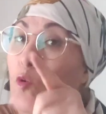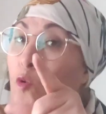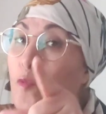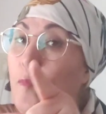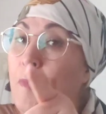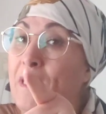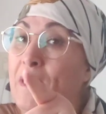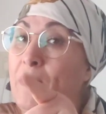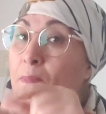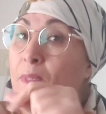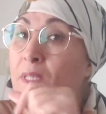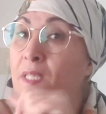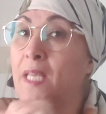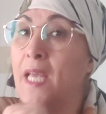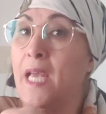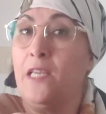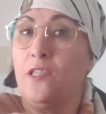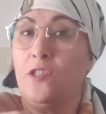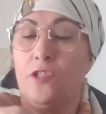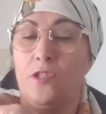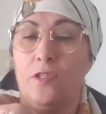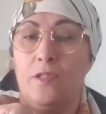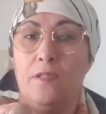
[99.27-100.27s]
وما
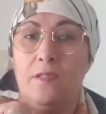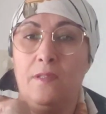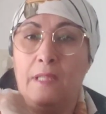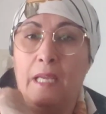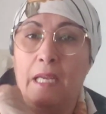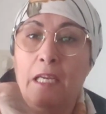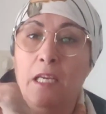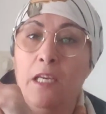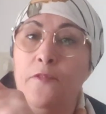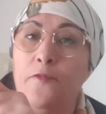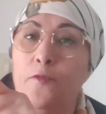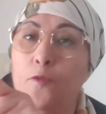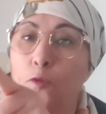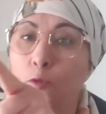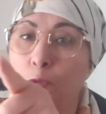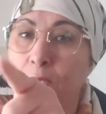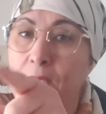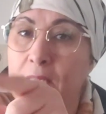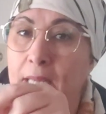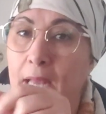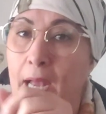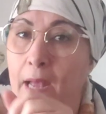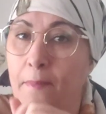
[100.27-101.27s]
تنساش داك اللي في
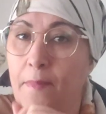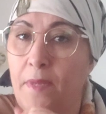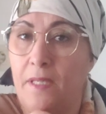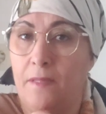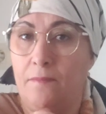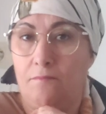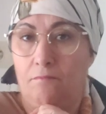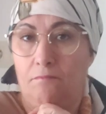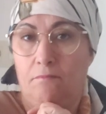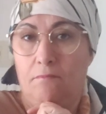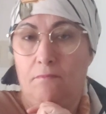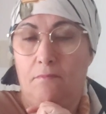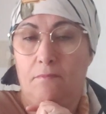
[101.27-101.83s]
اوسيامي